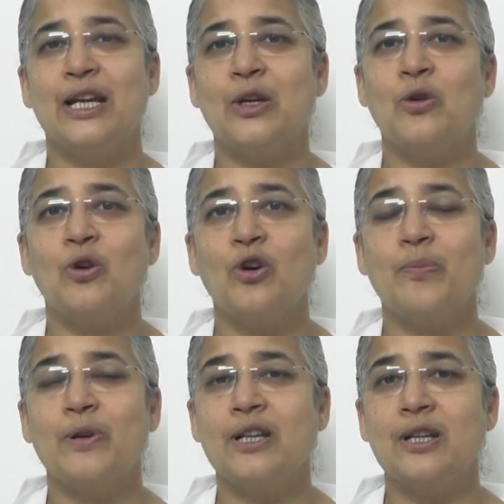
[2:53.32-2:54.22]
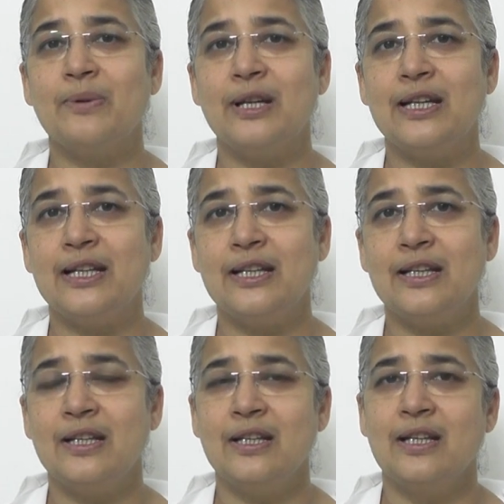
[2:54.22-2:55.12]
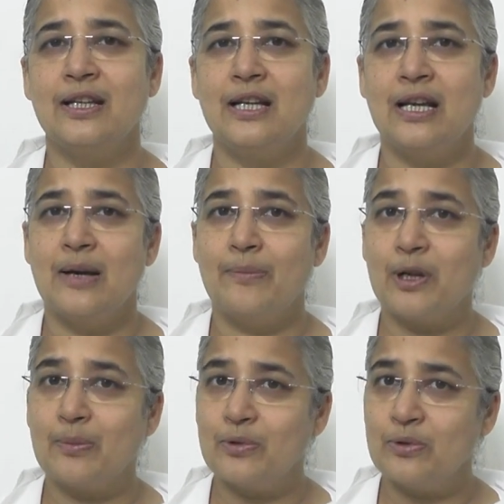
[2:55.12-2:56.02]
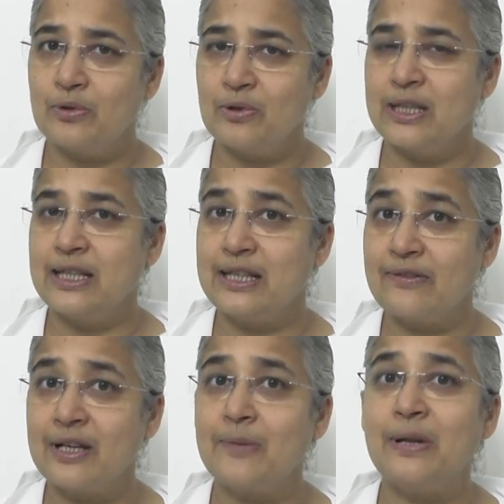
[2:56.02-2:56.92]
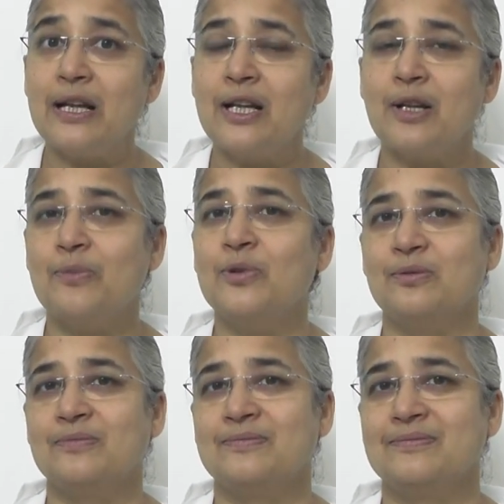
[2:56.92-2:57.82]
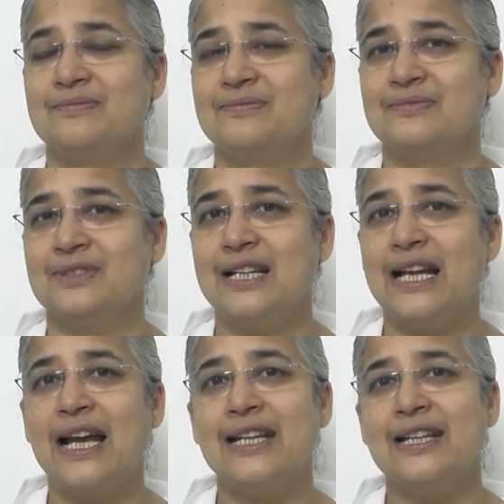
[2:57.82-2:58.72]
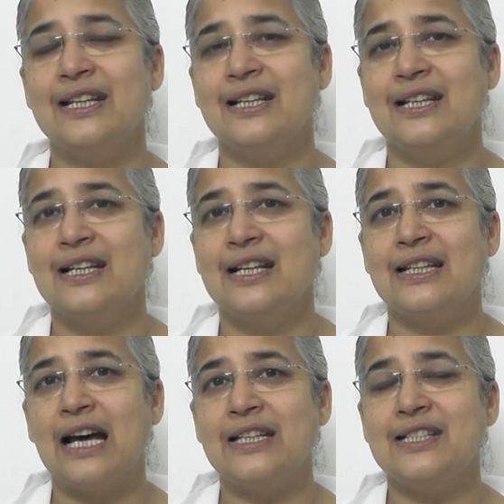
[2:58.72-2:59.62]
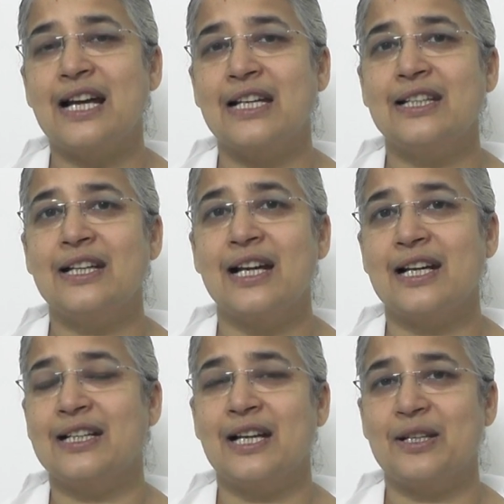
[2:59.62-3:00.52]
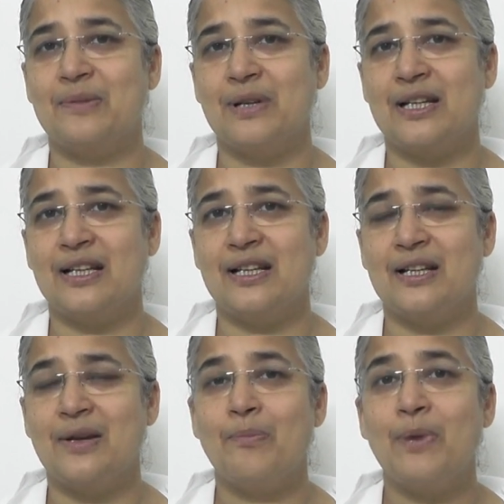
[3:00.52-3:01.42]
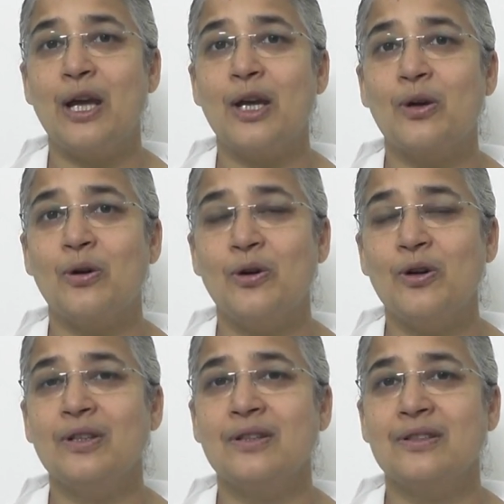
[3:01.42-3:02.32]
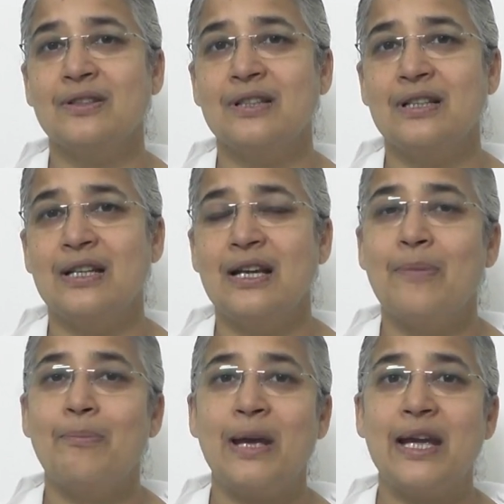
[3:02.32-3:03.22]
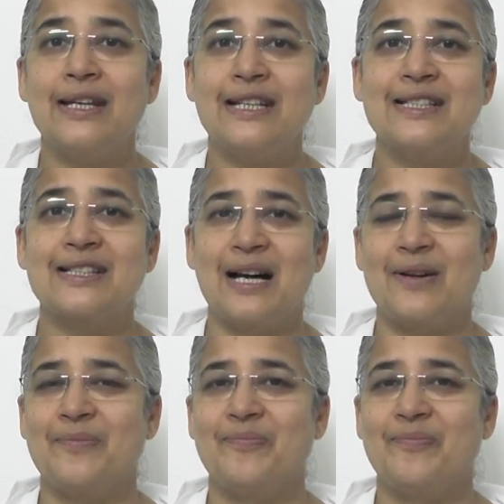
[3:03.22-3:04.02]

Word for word: ఇంకో గొప్పదనం ఏంటిది మనము ఎవరి పిల్లలము ఎలా అయితే దాది జానకి గారు అంటారనమాట మే కోన్ మే కిస్కా